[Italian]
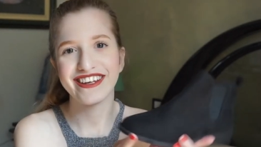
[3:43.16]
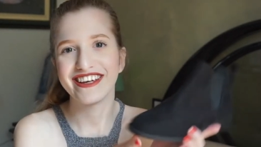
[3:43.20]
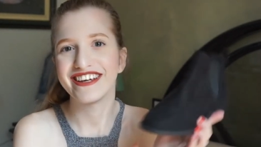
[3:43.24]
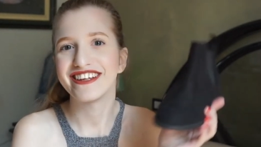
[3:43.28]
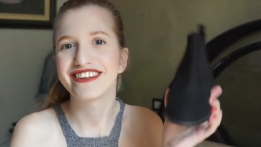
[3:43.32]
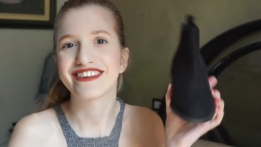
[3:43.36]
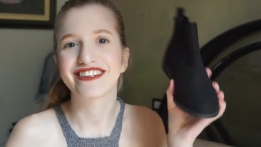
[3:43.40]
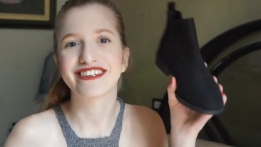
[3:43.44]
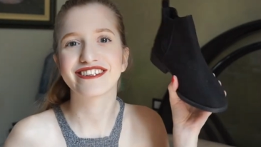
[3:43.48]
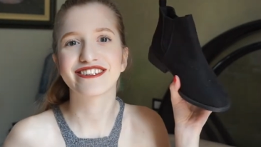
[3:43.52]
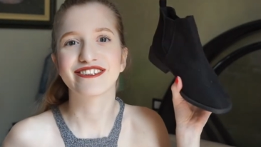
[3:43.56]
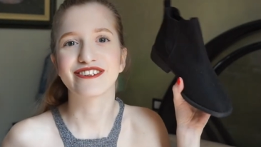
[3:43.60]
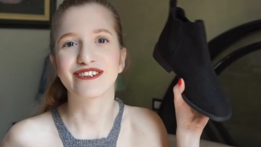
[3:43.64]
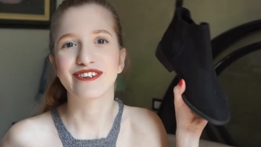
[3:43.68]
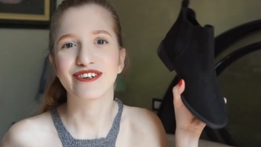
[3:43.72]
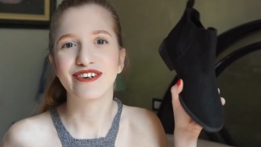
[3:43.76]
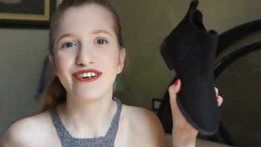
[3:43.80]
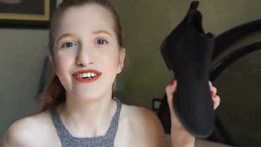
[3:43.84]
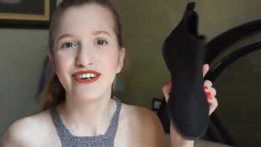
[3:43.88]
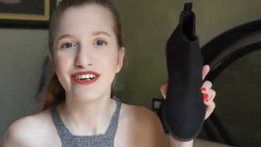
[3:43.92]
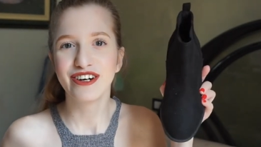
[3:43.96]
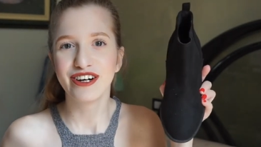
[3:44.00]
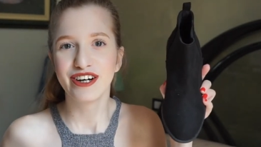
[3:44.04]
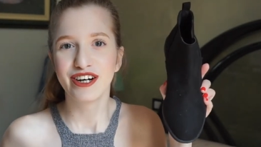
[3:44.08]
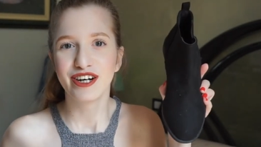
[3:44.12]
niente sono
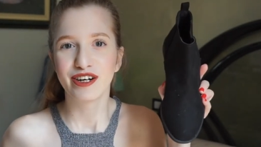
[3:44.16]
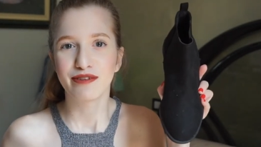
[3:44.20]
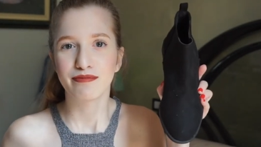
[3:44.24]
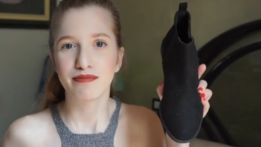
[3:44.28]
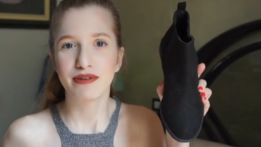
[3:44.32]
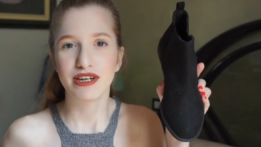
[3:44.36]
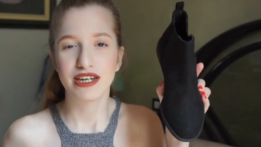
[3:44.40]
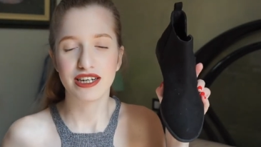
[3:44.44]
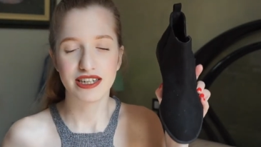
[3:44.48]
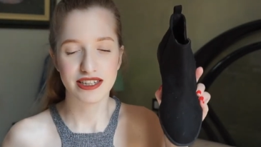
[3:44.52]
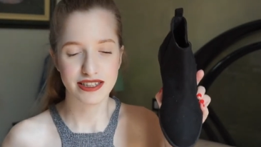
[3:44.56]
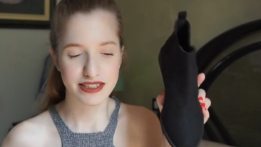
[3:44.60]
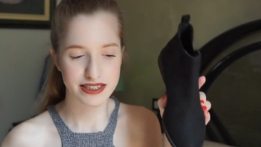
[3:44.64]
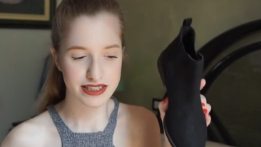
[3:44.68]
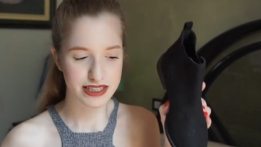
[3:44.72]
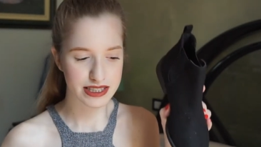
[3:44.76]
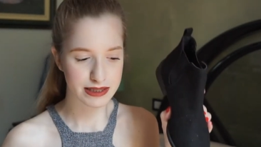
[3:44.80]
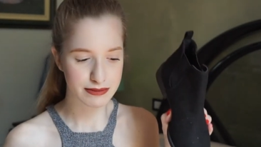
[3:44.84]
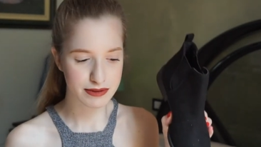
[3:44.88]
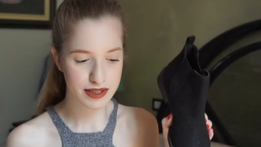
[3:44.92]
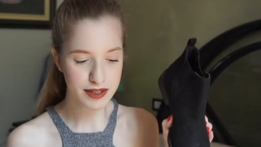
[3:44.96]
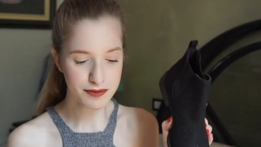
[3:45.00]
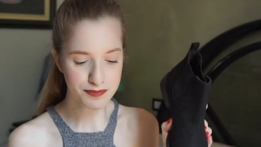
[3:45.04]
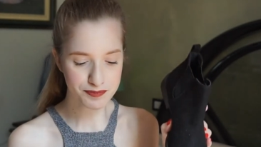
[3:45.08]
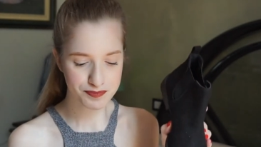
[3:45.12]

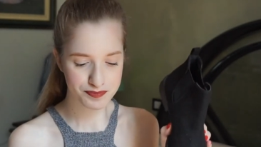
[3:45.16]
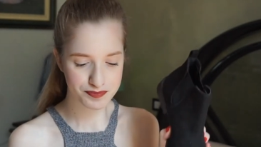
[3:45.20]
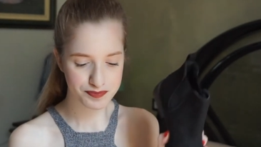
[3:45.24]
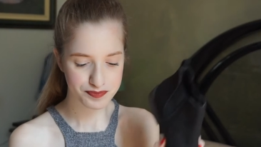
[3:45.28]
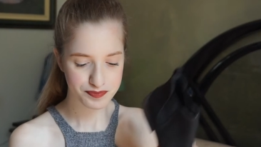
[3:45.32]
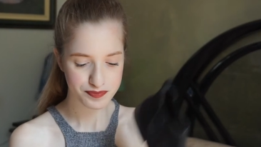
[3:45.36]
bellissime